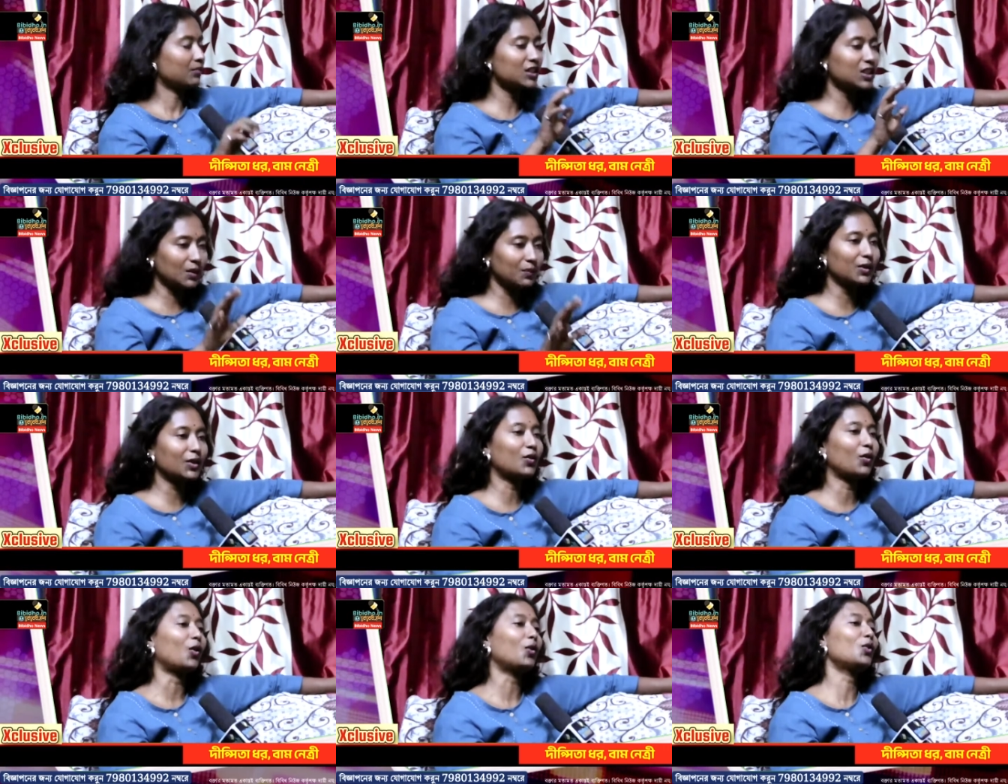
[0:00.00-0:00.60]

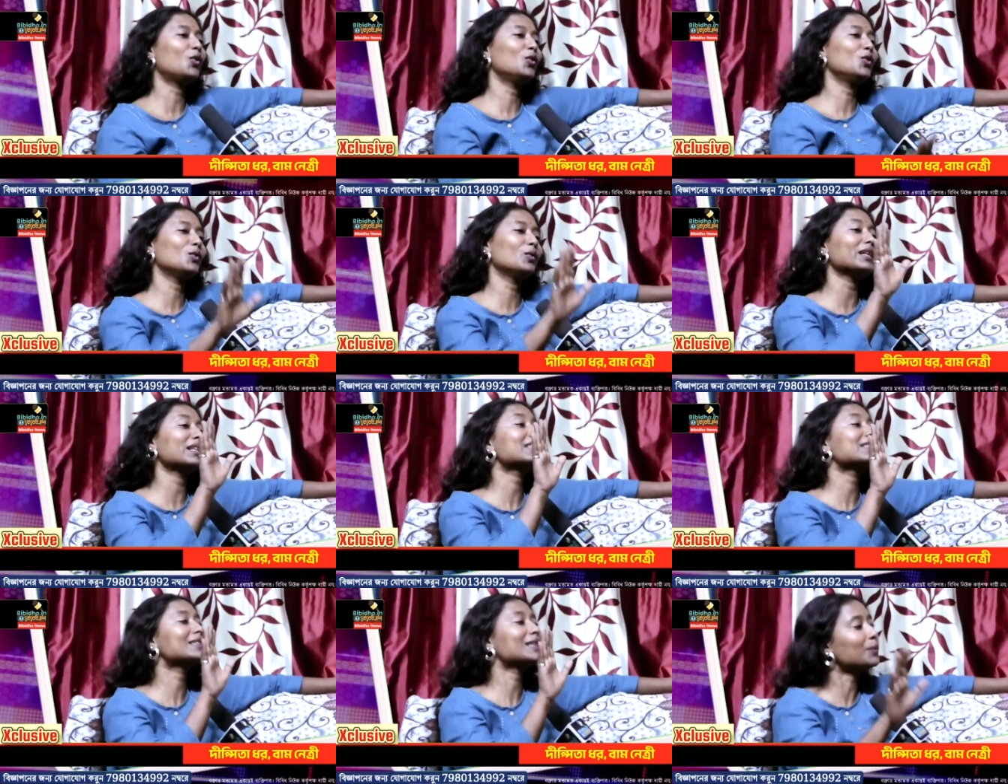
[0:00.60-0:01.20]
বিজেপি কখনো
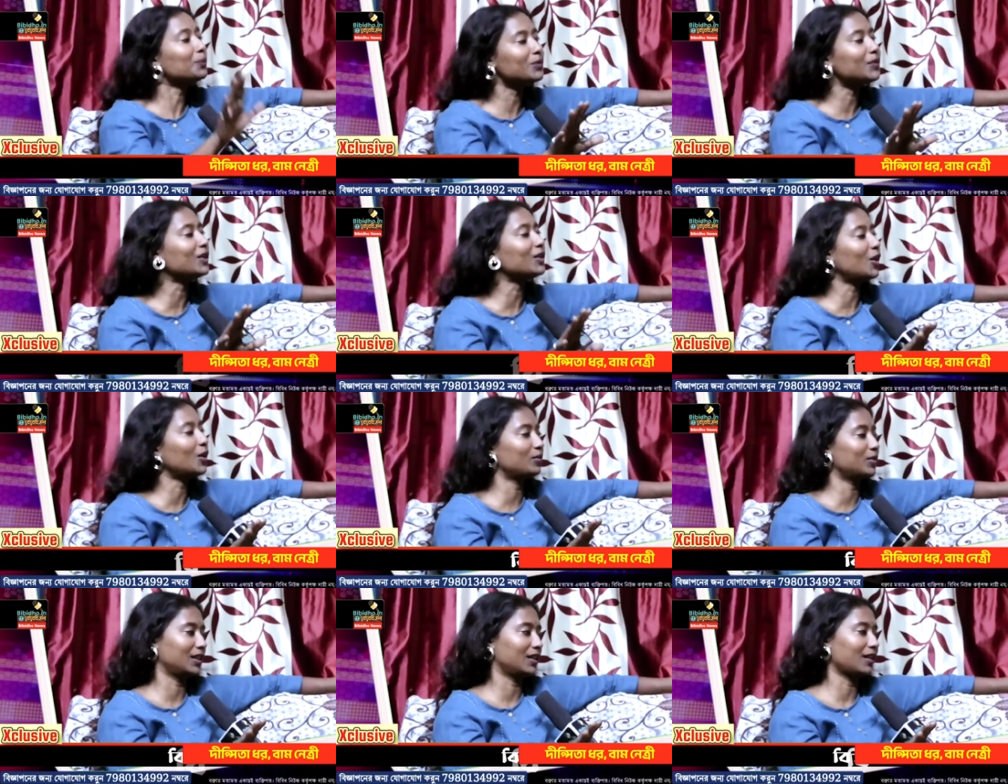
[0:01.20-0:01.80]
অ্যাকসেপ্টেড
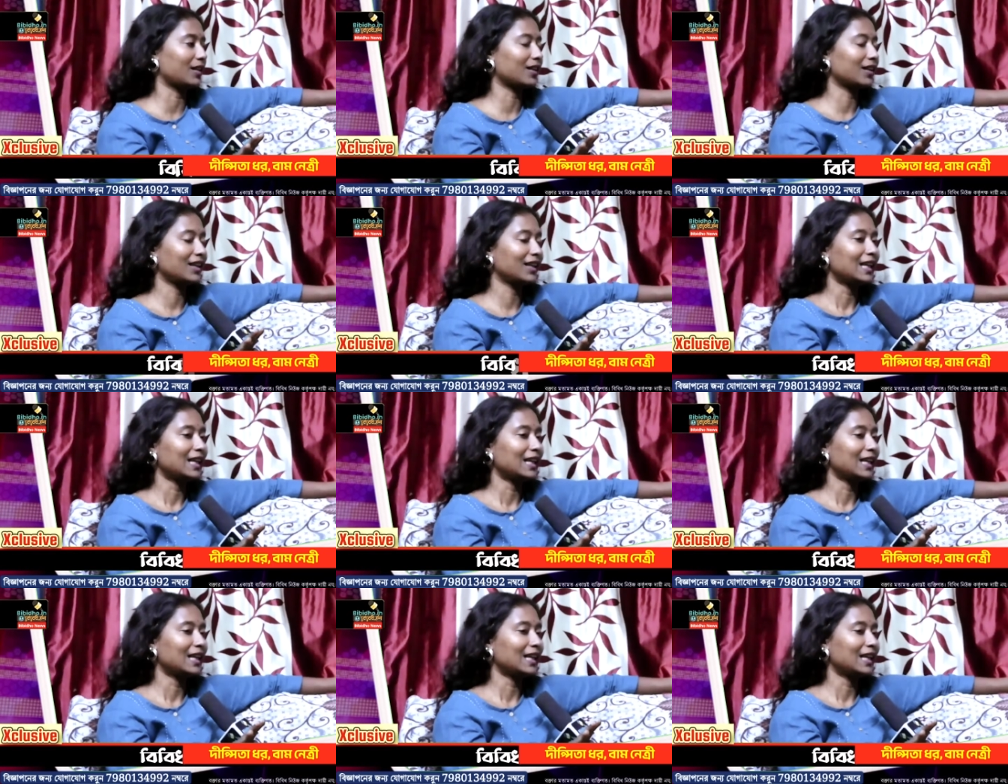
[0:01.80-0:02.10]
হবে না